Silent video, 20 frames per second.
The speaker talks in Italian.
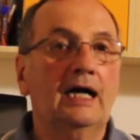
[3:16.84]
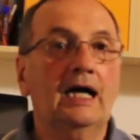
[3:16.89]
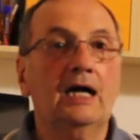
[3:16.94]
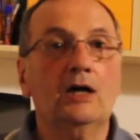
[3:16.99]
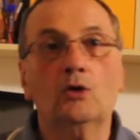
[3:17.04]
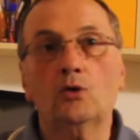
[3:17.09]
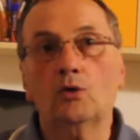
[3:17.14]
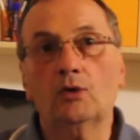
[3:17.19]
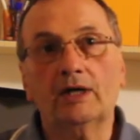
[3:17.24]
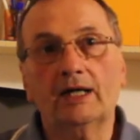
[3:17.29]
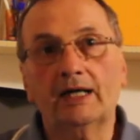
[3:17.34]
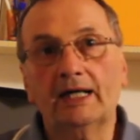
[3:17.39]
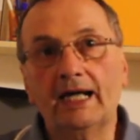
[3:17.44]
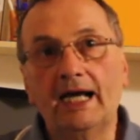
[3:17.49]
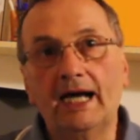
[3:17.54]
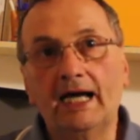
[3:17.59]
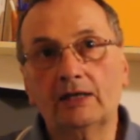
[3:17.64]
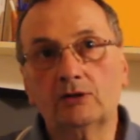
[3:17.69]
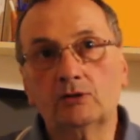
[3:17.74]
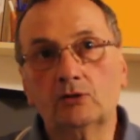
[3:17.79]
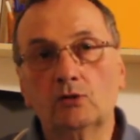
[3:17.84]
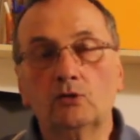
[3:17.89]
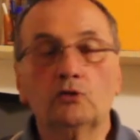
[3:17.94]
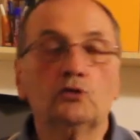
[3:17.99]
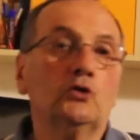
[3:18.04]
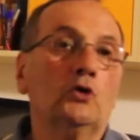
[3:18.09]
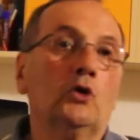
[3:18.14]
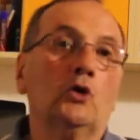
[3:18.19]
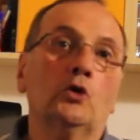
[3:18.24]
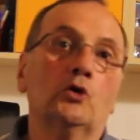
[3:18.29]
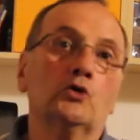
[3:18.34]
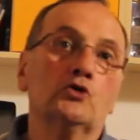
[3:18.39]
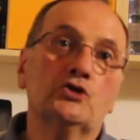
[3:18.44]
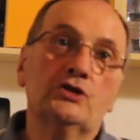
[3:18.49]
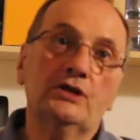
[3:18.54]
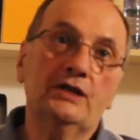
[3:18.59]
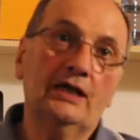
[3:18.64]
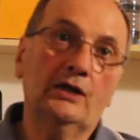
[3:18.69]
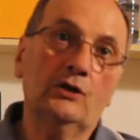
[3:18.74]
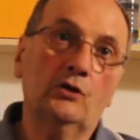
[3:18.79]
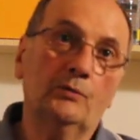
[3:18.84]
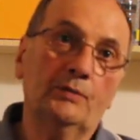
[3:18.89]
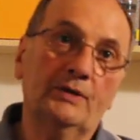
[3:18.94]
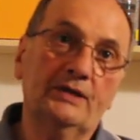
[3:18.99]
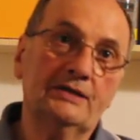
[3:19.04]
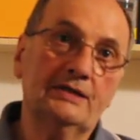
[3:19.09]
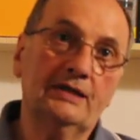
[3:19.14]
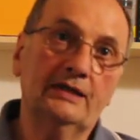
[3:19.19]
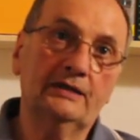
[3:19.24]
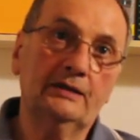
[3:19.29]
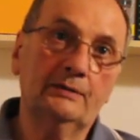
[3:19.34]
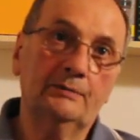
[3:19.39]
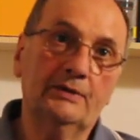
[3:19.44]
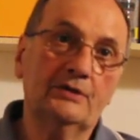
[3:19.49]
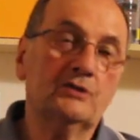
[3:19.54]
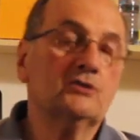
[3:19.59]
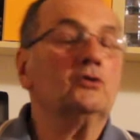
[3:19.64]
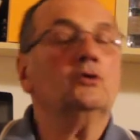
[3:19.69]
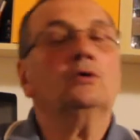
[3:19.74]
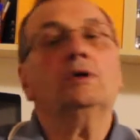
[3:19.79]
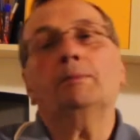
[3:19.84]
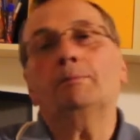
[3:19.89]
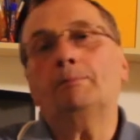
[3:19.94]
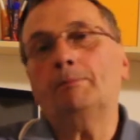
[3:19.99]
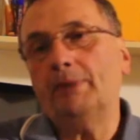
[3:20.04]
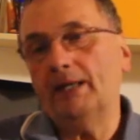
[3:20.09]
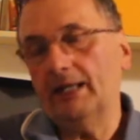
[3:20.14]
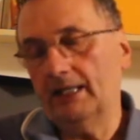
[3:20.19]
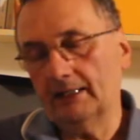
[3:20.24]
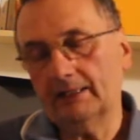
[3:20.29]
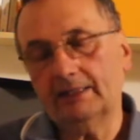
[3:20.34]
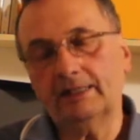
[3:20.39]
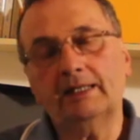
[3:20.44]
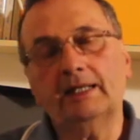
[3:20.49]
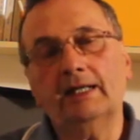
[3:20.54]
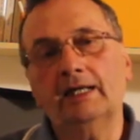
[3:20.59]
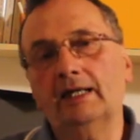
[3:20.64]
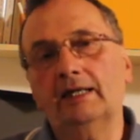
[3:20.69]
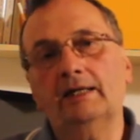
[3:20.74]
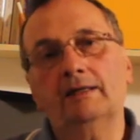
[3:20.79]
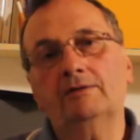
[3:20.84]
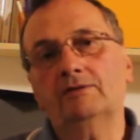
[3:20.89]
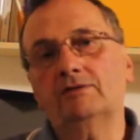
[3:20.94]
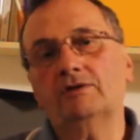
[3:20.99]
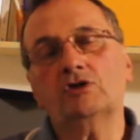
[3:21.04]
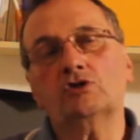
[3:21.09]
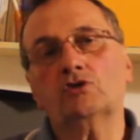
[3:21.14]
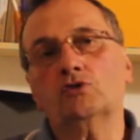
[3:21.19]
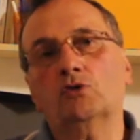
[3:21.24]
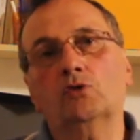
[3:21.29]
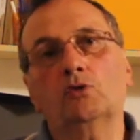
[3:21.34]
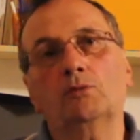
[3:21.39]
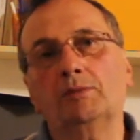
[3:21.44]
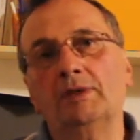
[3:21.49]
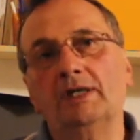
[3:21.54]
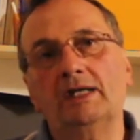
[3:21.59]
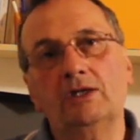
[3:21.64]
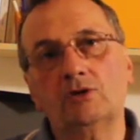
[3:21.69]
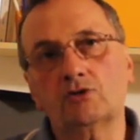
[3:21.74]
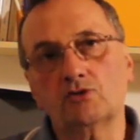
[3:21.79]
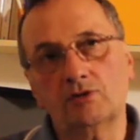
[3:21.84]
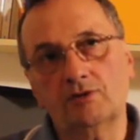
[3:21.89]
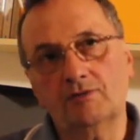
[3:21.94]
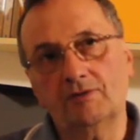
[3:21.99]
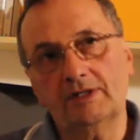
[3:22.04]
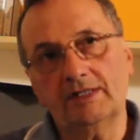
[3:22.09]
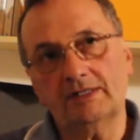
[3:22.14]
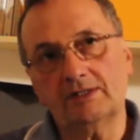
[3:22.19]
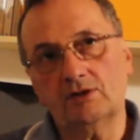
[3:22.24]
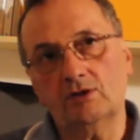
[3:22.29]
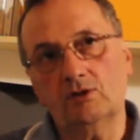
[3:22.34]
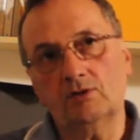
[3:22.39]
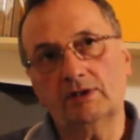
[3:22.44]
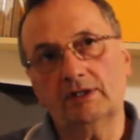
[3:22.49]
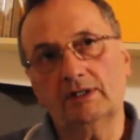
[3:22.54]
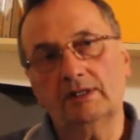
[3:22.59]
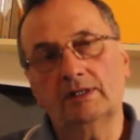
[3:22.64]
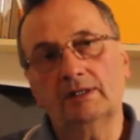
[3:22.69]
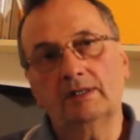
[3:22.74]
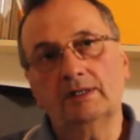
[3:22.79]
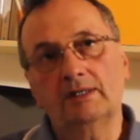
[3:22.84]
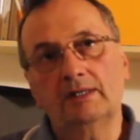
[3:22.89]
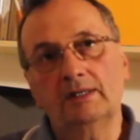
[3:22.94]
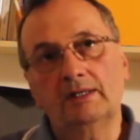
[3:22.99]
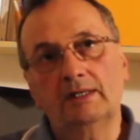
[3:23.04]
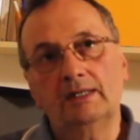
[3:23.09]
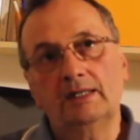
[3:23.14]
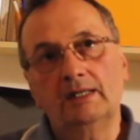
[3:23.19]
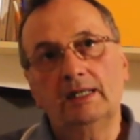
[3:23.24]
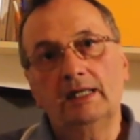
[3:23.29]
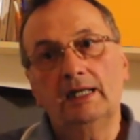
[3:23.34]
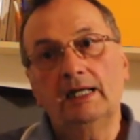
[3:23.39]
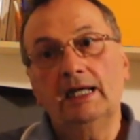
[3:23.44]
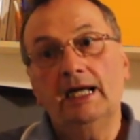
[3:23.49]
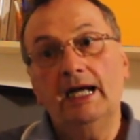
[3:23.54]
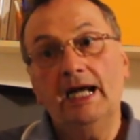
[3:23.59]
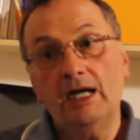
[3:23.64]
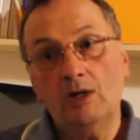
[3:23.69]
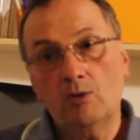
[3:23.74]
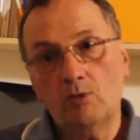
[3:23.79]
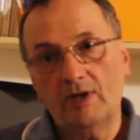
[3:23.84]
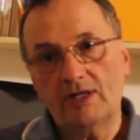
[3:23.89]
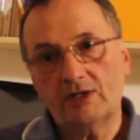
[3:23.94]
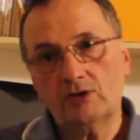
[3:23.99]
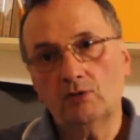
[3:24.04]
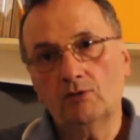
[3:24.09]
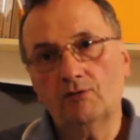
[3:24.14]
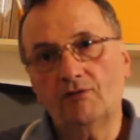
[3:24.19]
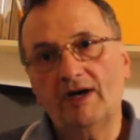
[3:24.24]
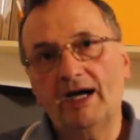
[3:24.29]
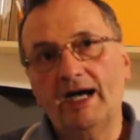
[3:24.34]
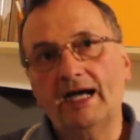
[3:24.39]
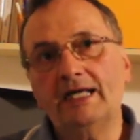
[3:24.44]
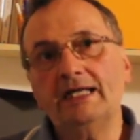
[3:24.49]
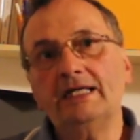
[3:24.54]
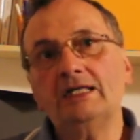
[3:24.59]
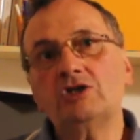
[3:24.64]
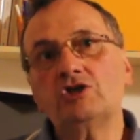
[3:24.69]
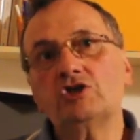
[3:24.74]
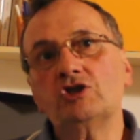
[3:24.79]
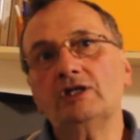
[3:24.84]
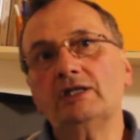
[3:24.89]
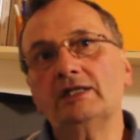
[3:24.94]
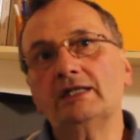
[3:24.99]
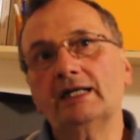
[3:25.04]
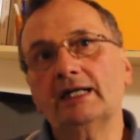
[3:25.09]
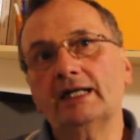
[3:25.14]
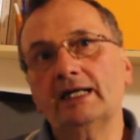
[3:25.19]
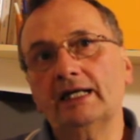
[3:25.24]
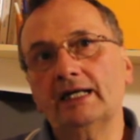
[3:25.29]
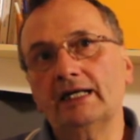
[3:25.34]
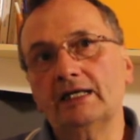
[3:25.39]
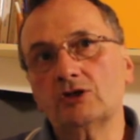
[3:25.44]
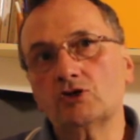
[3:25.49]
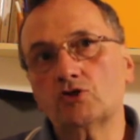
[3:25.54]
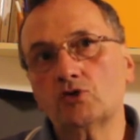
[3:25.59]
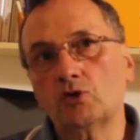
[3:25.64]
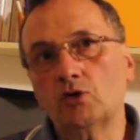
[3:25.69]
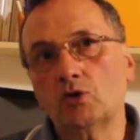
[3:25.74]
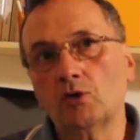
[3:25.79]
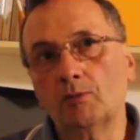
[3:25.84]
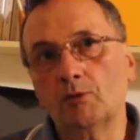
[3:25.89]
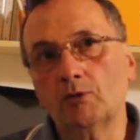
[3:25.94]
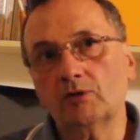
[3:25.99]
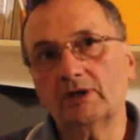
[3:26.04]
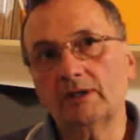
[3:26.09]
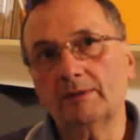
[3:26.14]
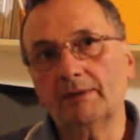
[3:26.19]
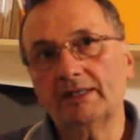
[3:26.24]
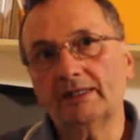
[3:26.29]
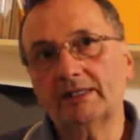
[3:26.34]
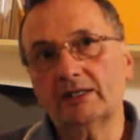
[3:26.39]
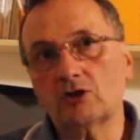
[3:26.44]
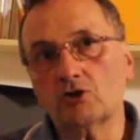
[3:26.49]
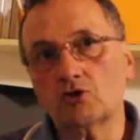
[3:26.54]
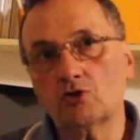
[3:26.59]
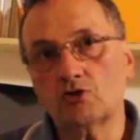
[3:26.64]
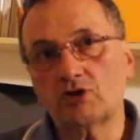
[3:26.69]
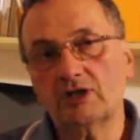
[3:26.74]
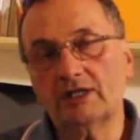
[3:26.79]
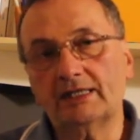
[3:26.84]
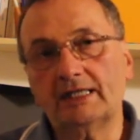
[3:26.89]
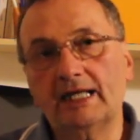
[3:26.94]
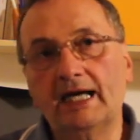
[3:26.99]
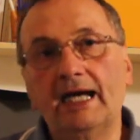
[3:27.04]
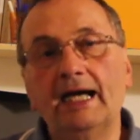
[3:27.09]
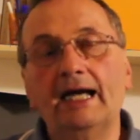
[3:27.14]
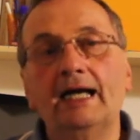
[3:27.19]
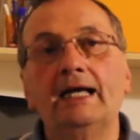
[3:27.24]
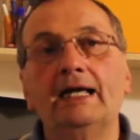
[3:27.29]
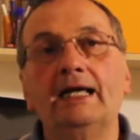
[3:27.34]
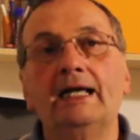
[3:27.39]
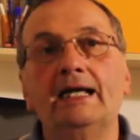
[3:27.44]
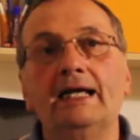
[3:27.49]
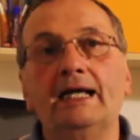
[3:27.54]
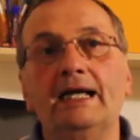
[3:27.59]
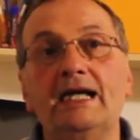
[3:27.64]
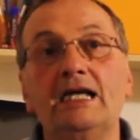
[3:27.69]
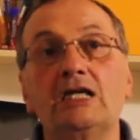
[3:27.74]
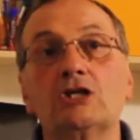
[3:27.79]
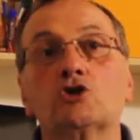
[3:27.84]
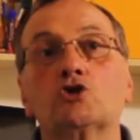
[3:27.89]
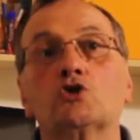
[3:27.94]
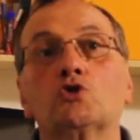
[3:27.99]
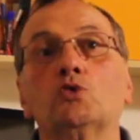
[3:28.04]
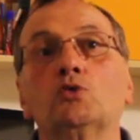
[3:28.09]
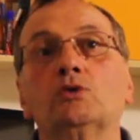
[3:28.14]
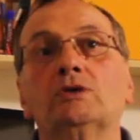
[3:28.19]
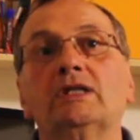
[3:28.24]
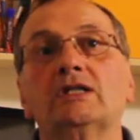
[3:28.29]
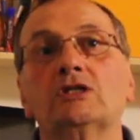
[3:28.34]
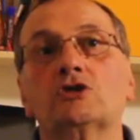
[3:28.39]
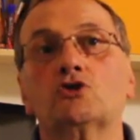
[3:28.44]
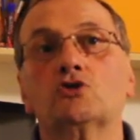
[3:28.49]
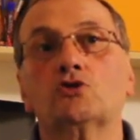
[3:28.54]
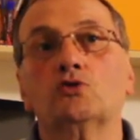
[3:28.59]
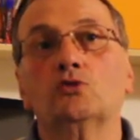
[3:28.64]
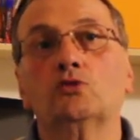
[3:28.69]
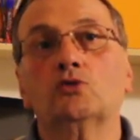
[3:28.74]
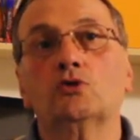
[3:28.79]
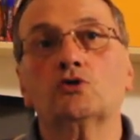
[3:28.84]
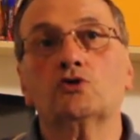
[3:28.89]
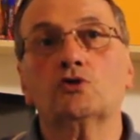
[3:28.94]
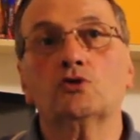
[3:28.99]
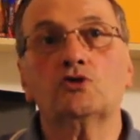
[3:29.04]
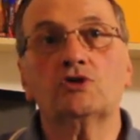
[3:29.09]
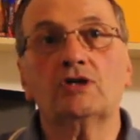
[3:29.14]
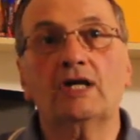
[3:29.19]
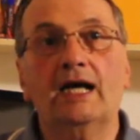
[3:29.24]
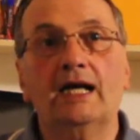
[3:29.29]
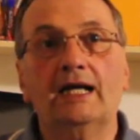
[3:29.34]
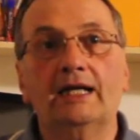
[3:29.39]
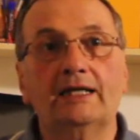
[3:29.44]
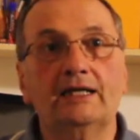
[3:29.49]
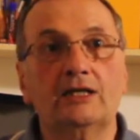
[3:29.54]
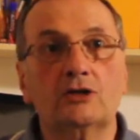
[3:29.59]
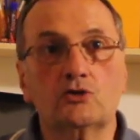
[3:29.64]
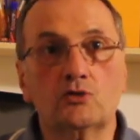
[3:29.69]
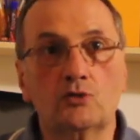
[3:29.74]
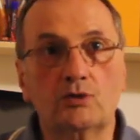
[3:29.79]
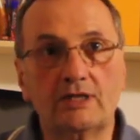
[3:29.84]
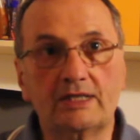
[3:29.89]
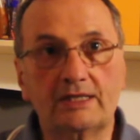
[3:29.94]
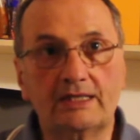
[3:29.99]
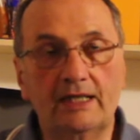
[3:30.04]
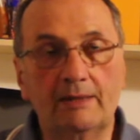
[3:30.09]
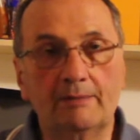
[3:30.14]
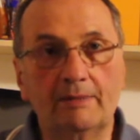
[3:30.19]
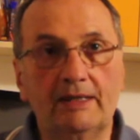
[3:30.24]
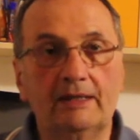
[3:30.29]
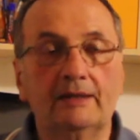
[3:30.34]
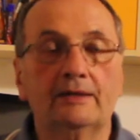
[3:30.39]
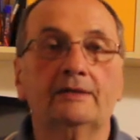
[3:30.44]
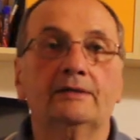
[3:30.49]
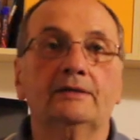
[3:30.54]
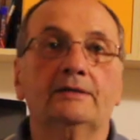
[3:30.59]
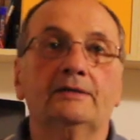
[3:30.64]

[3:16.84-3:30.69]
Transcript: ancora reato non lo siano per certe persone perché ci sono mille giustificazioni e questo va a incidere sui comportamenti della società e sul tessuto sociale nel suo insieme.